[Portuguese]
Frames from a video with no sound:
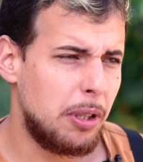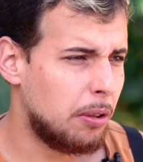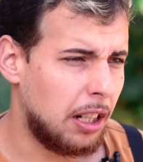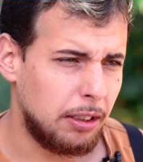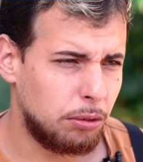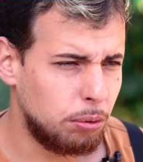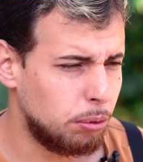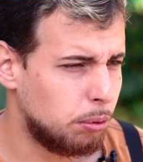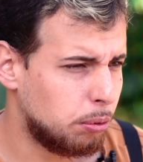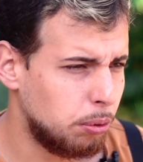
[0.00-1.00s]
a melhorar.
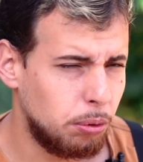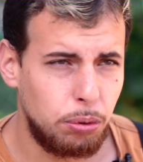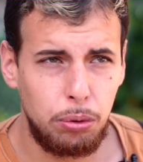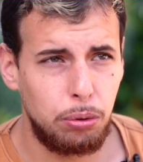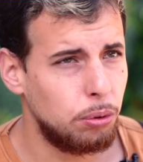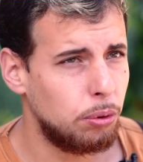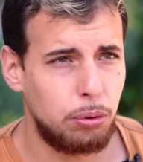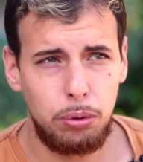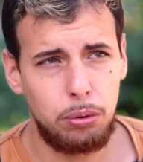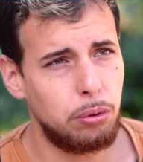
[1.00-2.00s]
Tudo, tudo, tudo, tudo,
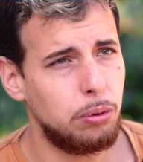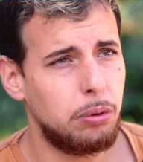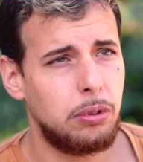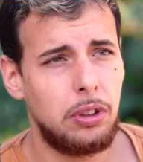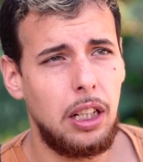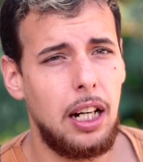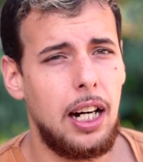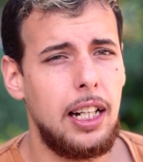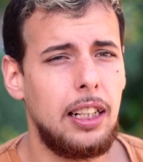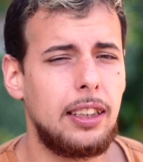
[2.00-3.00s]
tudo, tudo.
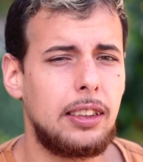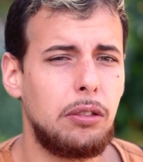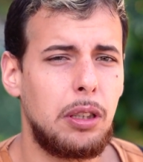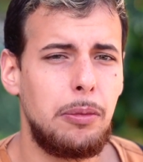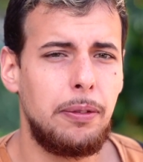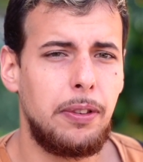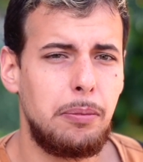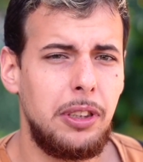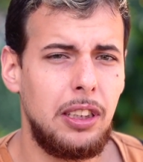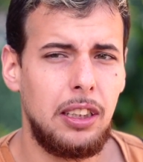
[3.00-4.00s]
A relação com a minha
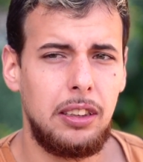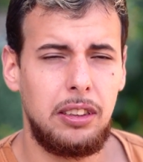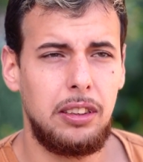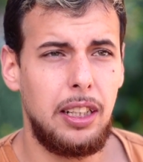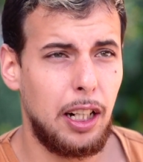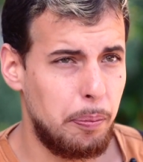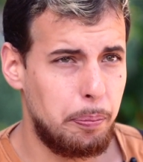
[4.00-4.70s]
família era